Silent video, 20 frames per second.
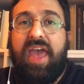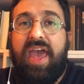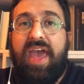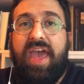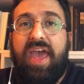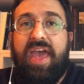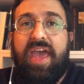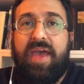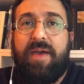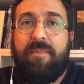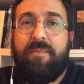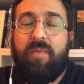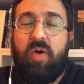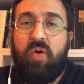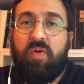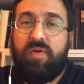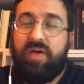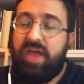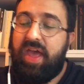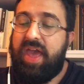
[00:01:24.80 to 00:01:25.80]
É,
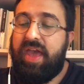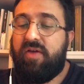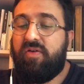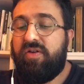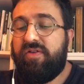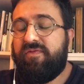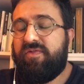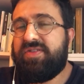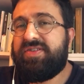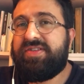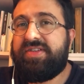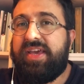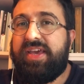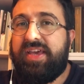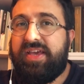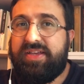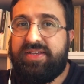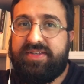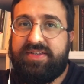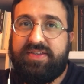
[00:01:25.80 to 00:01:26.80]
bom, é, quando
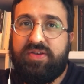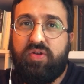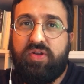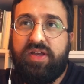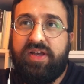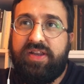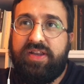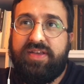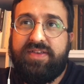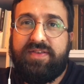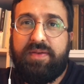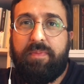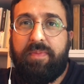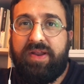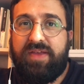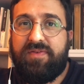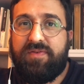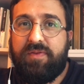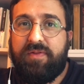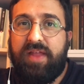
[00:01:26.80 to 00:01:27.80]
você se organiza para
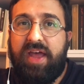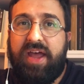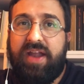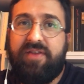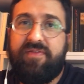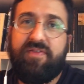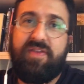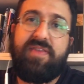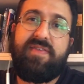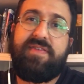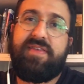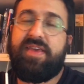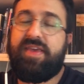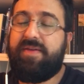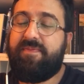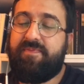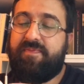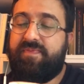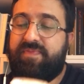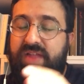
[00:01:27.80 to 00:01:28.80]
estudar,
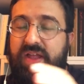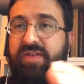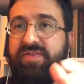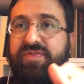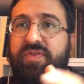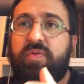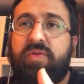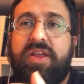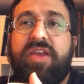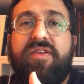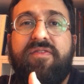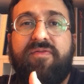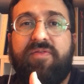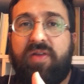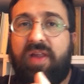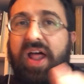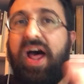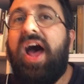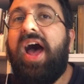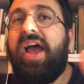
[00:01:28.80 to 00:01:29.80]
você tá o seu
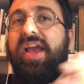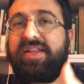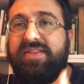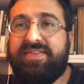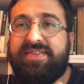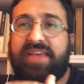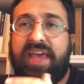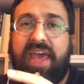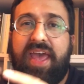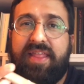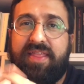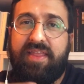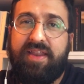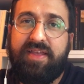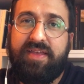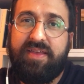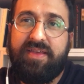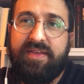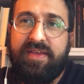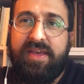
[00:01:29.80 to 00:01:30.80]
livro lá, etc.
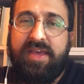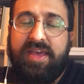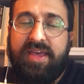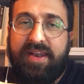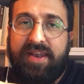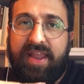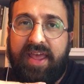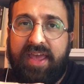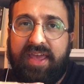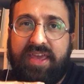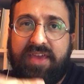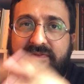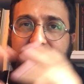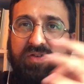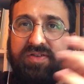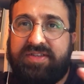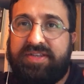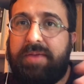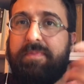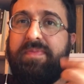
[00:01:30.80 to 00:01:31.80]
Né? E
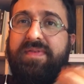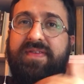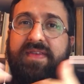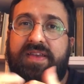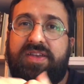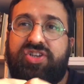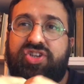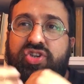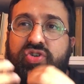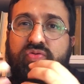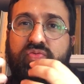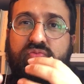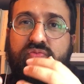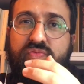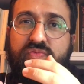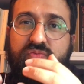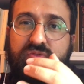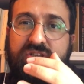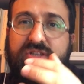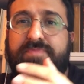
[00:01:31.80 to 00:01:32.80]
você precisa de
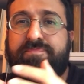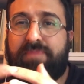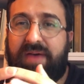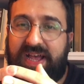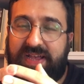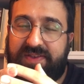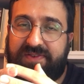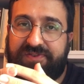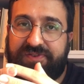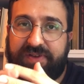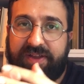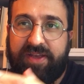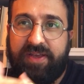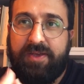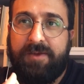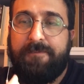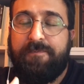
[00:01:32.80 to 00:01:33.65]
um espaço, né?